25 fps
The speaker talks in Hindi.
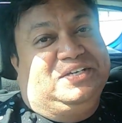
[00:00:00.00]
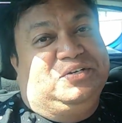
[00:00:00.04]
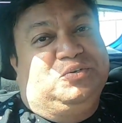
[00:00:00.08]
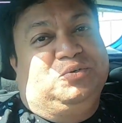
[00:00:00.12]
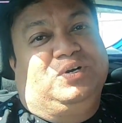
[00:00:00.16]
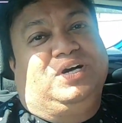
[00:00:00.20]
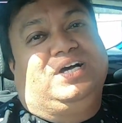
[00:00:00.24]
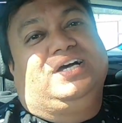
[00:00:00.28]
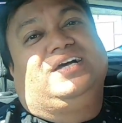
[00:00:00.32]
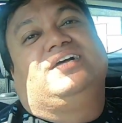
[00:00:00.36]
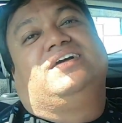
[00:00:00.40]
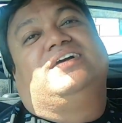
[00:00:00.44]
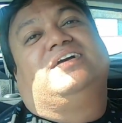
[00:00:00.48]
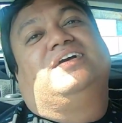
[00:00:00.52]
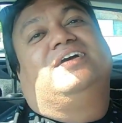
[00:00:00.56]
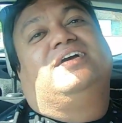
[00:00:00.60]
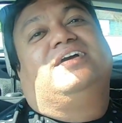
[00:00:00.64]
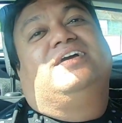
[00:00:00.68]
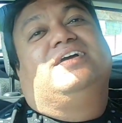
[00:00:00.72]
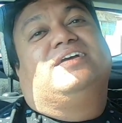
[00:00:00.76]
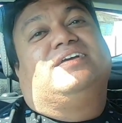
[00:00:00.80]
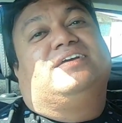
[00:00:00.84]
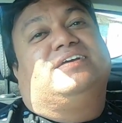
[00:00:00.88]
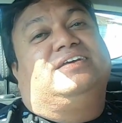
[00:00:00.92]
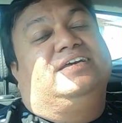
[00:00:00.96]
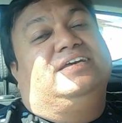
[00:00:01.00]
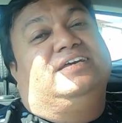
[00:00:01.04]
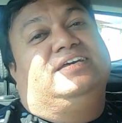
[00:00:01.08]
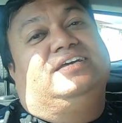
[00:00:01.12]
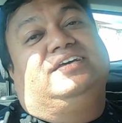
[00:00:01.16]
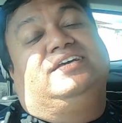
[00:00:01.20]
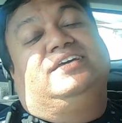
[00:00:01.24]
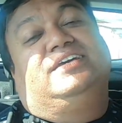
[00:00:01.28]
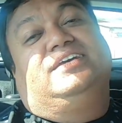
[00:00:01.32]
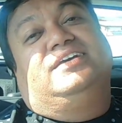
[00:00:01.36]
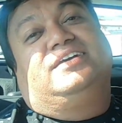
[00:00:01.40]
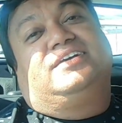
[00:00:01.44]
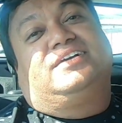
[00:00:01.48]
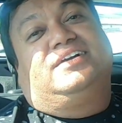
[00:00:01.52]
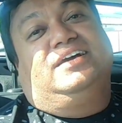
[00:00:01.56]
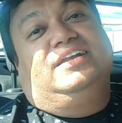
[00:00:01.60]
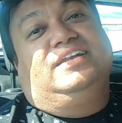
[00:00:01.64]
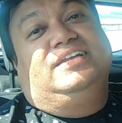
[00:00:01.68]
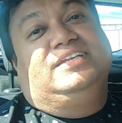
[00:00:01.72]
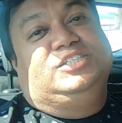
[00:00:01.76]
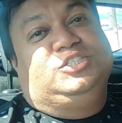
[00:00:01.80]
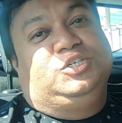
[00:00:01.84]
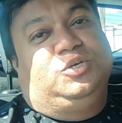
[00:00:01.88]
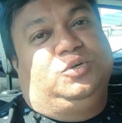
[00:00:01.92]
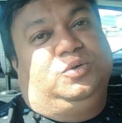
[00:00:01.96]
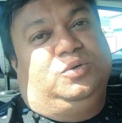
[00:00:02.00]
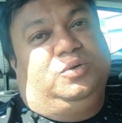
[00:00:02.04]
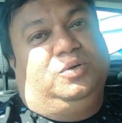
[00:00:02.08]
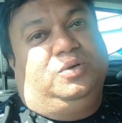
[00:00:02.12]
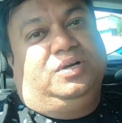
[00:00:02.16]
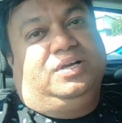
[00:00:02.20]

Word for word: ये हुआ कि कल जो